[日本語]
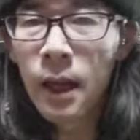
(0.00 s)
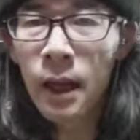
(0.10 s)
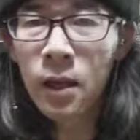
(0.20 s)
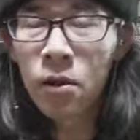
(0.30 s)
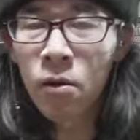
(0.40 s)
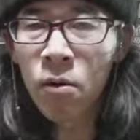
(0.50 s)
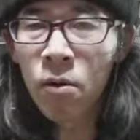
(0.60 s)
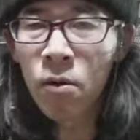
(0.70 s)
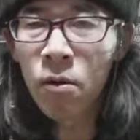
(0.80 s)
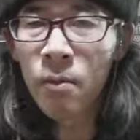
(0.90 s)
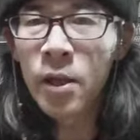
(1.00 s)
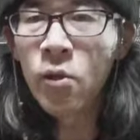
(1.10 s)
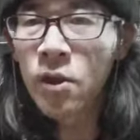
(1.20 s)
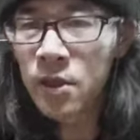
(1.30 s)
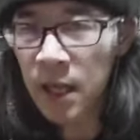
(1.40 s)
えっとまあ、
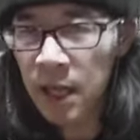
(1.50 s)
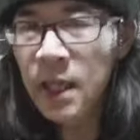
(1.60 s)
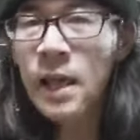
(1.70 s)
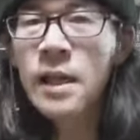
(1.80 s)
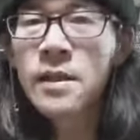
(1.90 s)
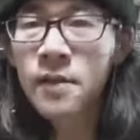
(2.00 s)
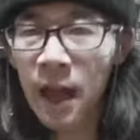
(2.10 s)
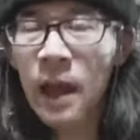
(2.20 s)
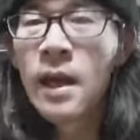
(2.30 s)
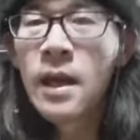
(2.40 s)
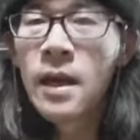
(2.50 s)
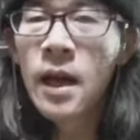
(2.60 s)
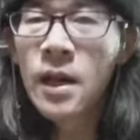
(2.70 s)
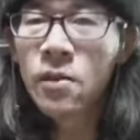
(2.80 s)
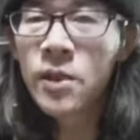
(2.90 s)
ノイズが出たりですね
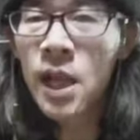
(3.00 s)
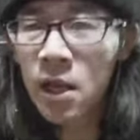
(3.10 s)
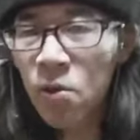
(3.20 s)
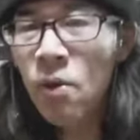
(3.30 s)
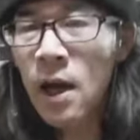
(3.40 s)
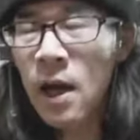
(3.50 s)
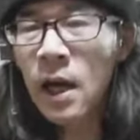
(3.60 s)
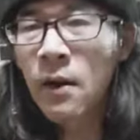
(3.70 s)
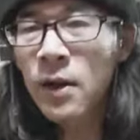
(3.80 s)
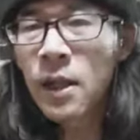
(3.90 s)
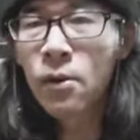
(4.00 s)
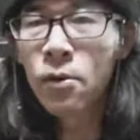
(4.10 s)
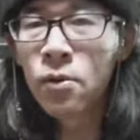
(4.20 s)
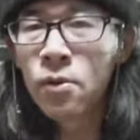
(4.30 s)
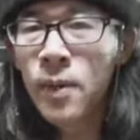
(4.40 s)
あの性能が変わって
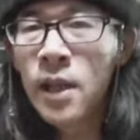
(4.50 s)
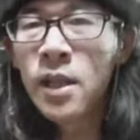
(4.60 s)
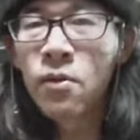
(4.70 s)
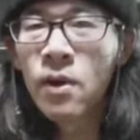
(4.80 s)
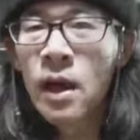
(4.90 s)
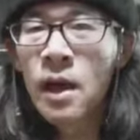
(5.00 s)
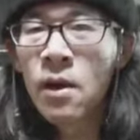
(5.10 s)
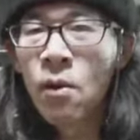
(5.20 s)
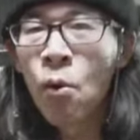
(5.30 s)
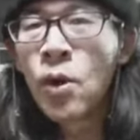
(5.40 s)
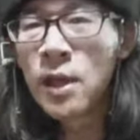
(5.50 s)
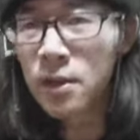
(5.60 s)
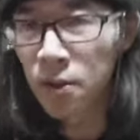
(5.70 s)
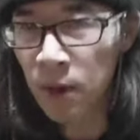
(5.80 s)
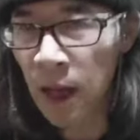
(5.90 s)
くる面っていうのが多いで
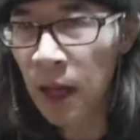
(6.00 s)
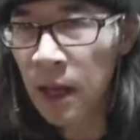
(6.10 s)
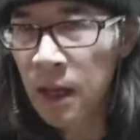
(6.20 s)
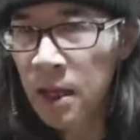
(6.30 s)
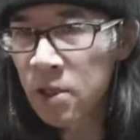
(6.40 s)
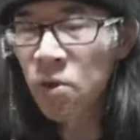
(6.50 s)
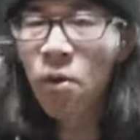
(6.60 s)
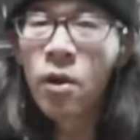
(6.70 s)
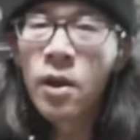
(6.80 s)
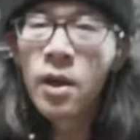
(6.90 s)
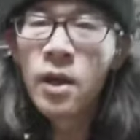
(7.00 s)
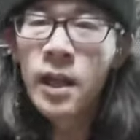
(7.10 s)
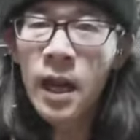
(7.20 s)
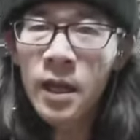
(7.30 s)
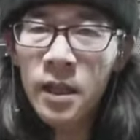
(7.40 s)
すのでその
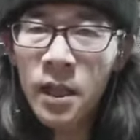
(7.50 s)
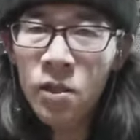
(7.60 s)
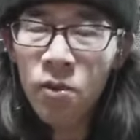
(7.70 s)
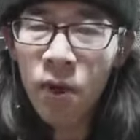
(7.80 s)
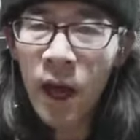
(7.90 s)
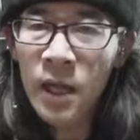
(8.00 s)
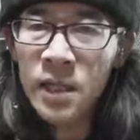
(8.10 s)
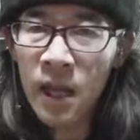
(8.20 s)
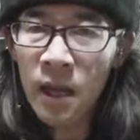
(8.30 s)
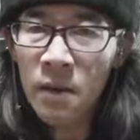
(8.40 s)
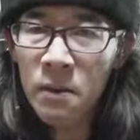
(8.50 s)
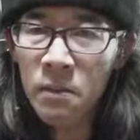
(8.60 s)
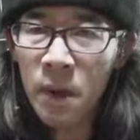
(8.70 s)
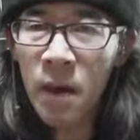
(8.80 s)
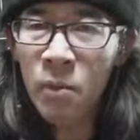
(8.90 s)
なんでその配線
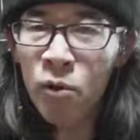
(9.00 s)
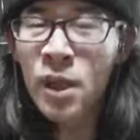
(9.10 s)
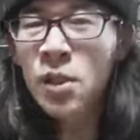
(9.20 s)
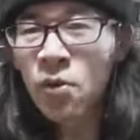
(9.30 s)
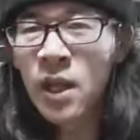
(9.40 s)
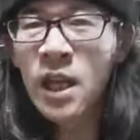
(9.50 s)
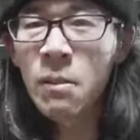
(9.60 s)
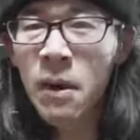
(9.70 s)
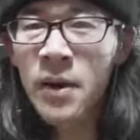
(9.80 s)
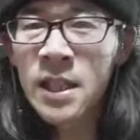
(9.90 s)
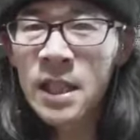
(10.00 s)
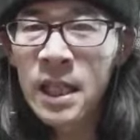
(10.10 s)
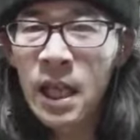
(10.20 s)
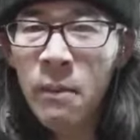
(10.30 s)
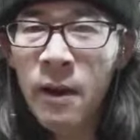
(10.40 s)
まあ僕たちよく引き回し引
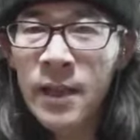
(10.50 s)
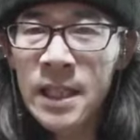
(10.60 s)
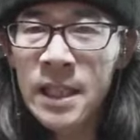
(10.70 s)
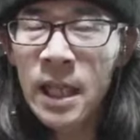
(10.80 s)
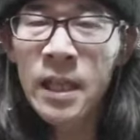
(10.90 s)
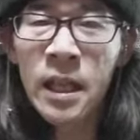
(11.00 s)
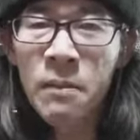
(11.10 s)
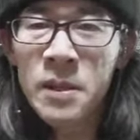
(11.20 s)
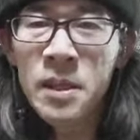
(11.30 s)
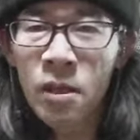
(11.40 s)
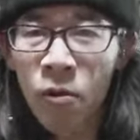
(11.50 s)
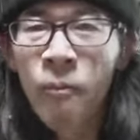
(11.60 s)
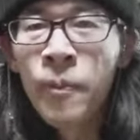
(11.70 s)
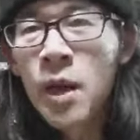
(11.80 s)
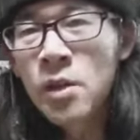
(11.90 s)
き回しなんて言いますけど
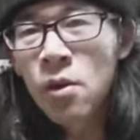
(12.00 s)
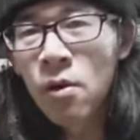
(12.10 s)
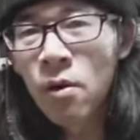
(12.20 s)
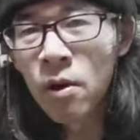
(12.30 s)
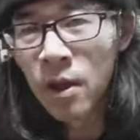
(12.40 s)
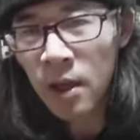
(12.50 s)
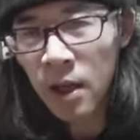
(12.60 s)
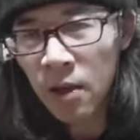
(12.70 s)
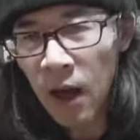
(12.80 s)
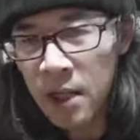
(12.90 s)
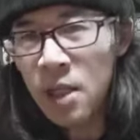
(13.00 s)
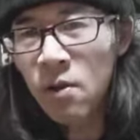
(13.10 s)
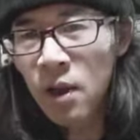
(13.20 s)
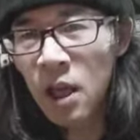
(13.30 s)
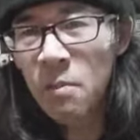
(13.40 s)
その、えっと配線
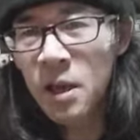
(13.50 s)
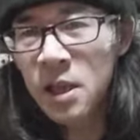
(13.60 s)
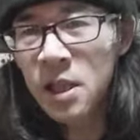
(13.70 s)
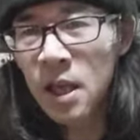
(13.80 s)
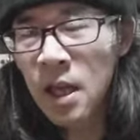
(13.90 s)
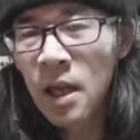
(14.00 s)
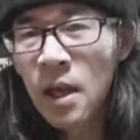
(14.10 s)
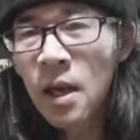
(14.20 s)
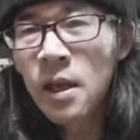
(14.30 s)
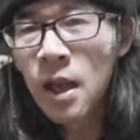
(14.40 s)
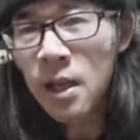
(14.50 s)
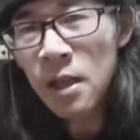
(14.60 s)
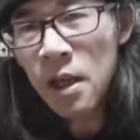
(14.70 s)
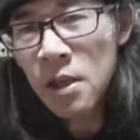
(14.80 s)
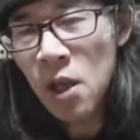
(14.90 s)
の引き回しでなん
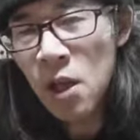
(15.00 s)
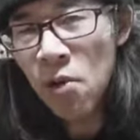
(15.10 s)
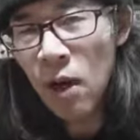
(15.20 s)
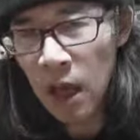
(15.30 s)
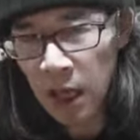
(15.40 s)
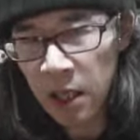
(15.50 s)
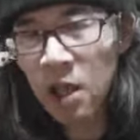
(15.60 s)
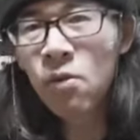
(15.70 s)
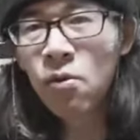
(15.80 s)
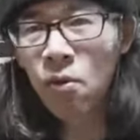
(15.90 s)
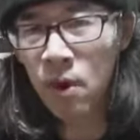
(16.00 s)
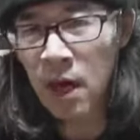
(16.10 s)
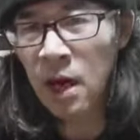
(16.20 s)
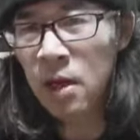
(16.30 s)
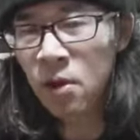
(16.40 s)
で性能が変わってくるの
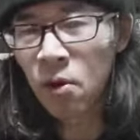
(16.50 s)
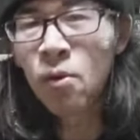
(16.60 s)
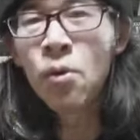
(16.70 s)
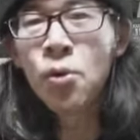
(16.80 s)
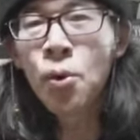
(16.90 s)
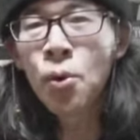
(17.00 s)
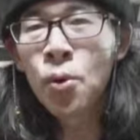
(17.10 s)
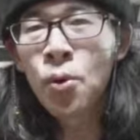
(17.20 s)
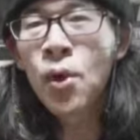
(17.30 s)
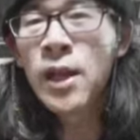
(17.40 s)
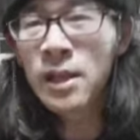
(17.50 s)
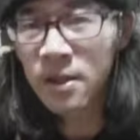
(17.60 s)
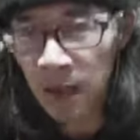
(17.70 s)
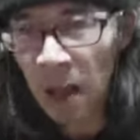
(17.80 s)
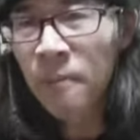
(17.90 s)
かということとかで
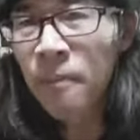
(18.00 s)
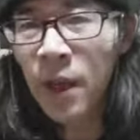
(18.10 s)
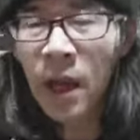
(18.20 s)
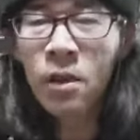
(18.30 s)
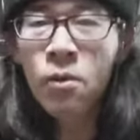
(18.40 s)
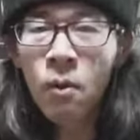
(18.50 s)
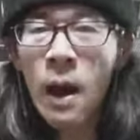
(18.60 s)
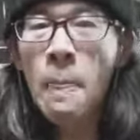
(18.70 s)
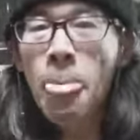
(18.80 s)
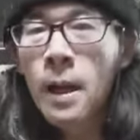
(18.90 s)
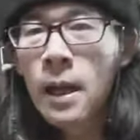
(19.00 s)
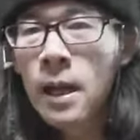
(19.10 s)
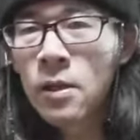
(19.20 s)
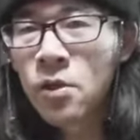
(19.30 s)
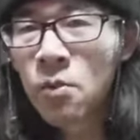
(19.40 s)
すねであとは、
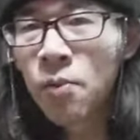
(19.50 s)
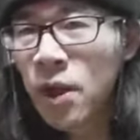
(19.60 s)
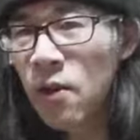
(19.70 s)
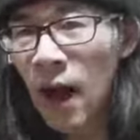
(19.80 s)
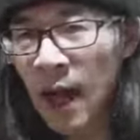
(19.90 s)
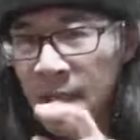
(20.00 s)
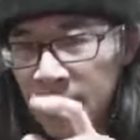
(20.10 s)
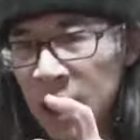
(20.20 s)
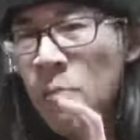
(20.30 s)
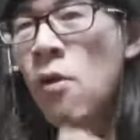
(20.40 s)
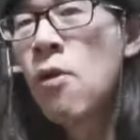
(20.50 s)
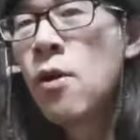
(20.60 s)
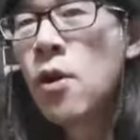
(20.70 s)
えっとその部品の配置でも、